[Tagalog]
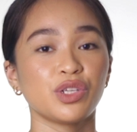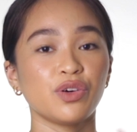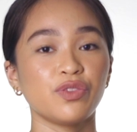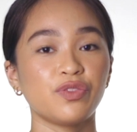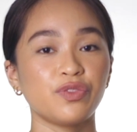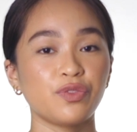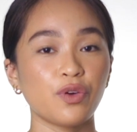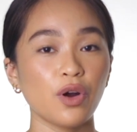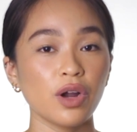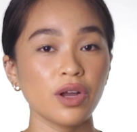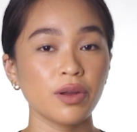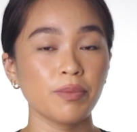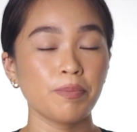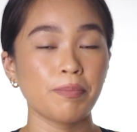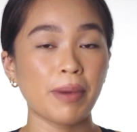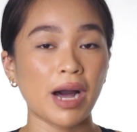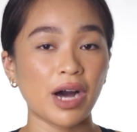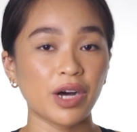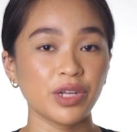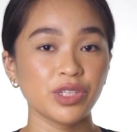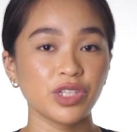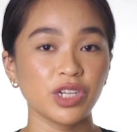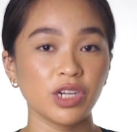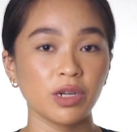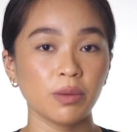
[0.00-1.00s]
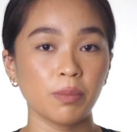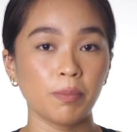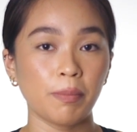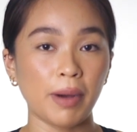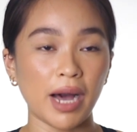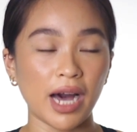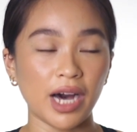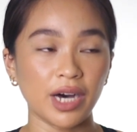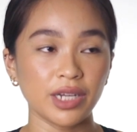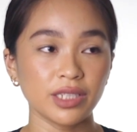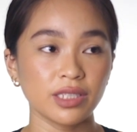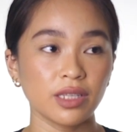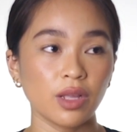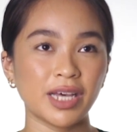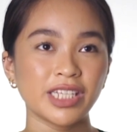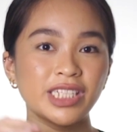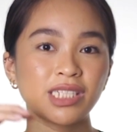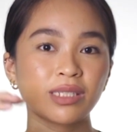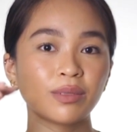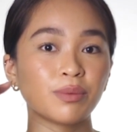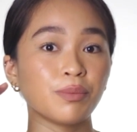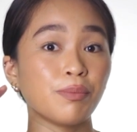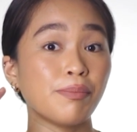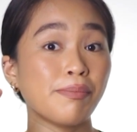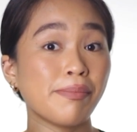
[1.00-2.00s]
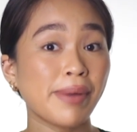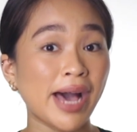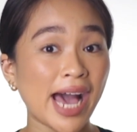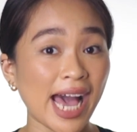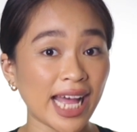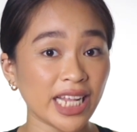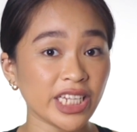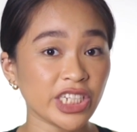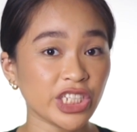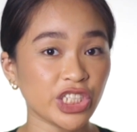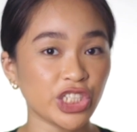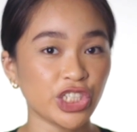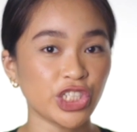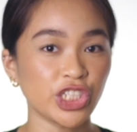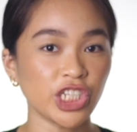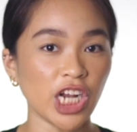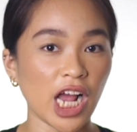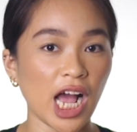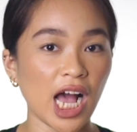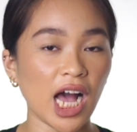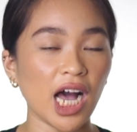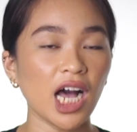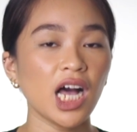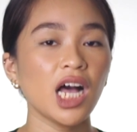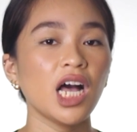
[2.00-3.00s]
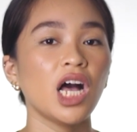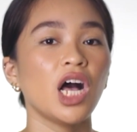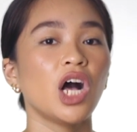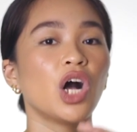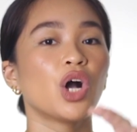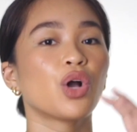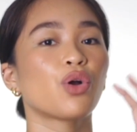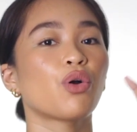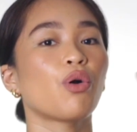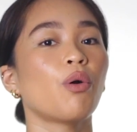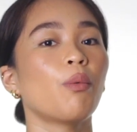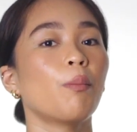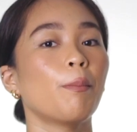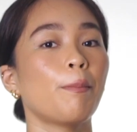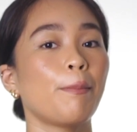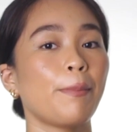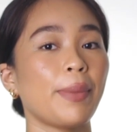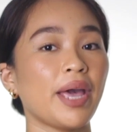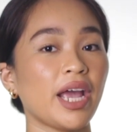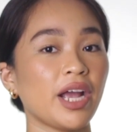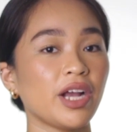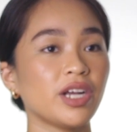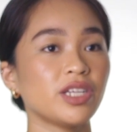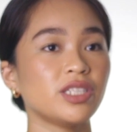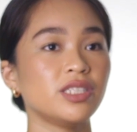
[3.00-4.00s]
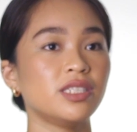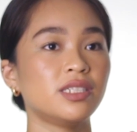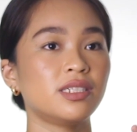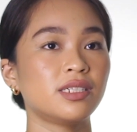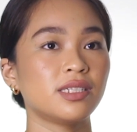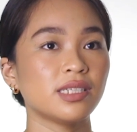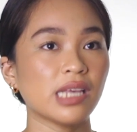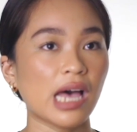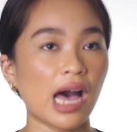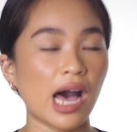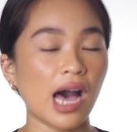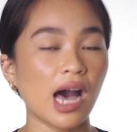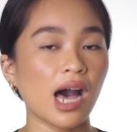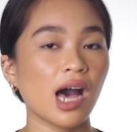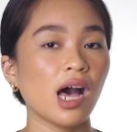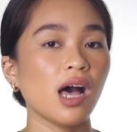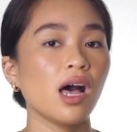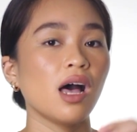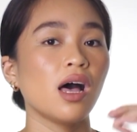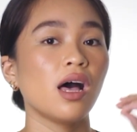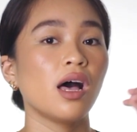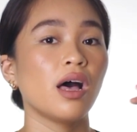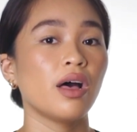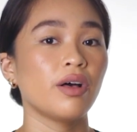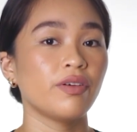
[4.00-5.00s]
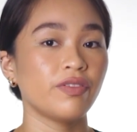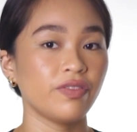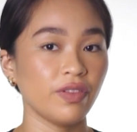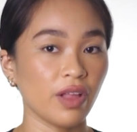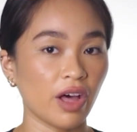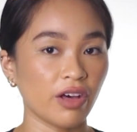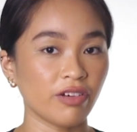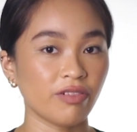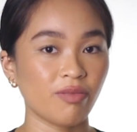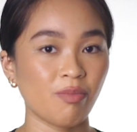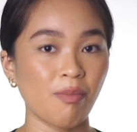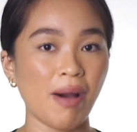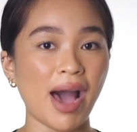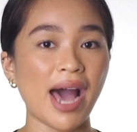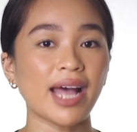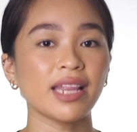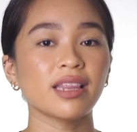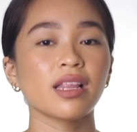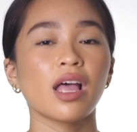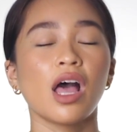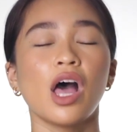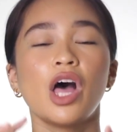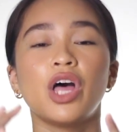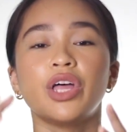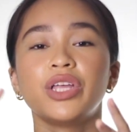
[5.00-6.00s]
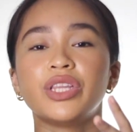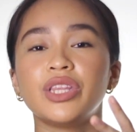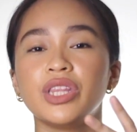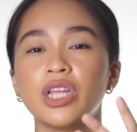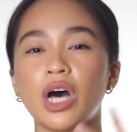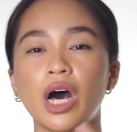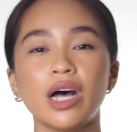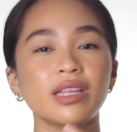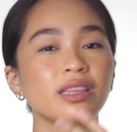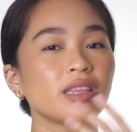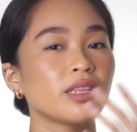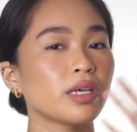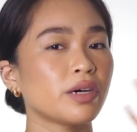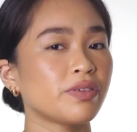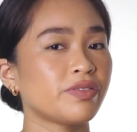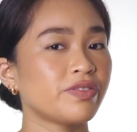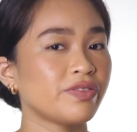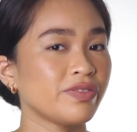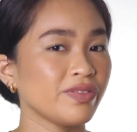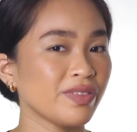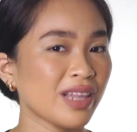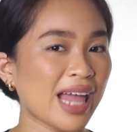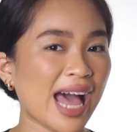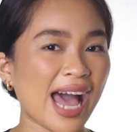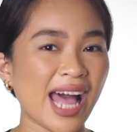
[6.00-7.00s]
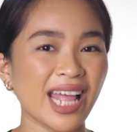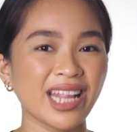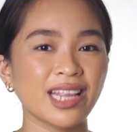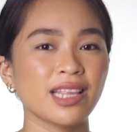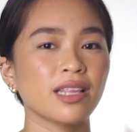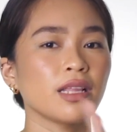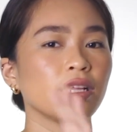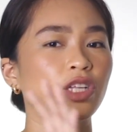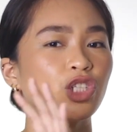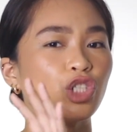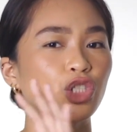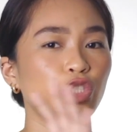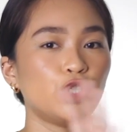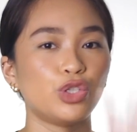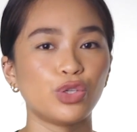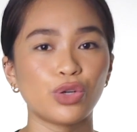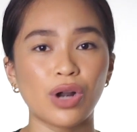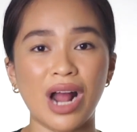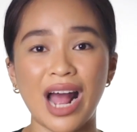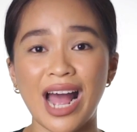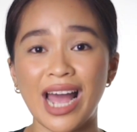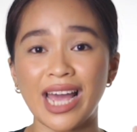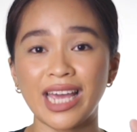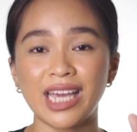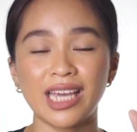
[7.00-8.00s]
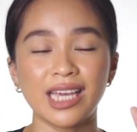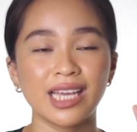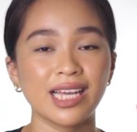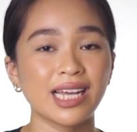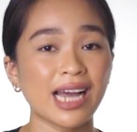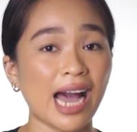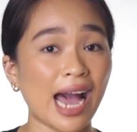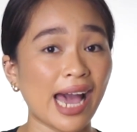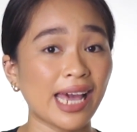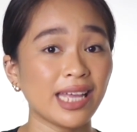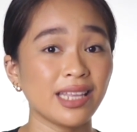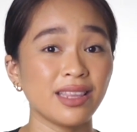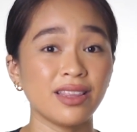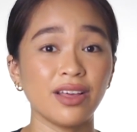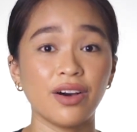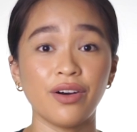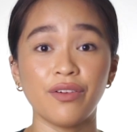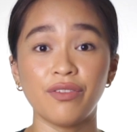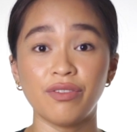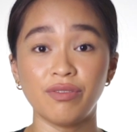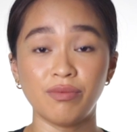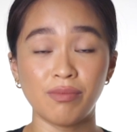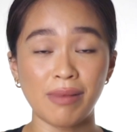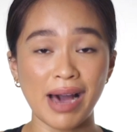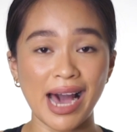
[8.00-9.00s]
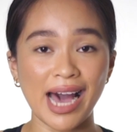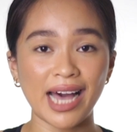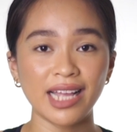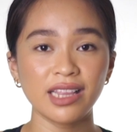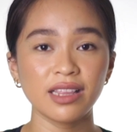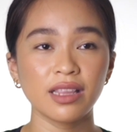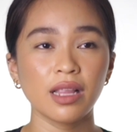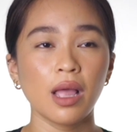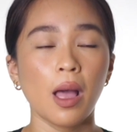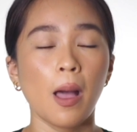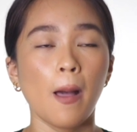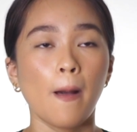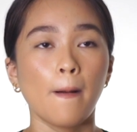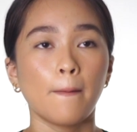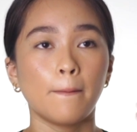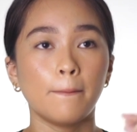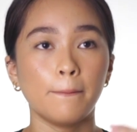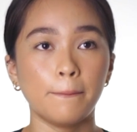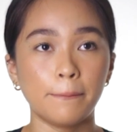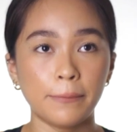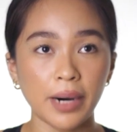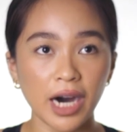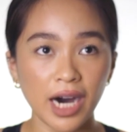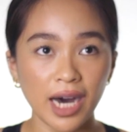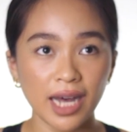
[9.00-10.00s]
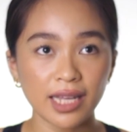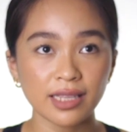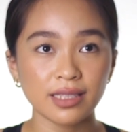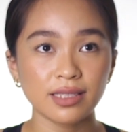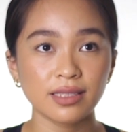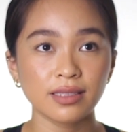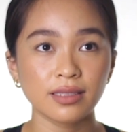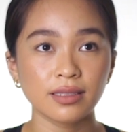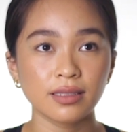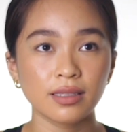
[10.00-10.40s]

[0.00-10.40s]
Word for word: So, for powder pout, mas matte siya compared sa fluff matte. Not a flat, dry kind of matte, but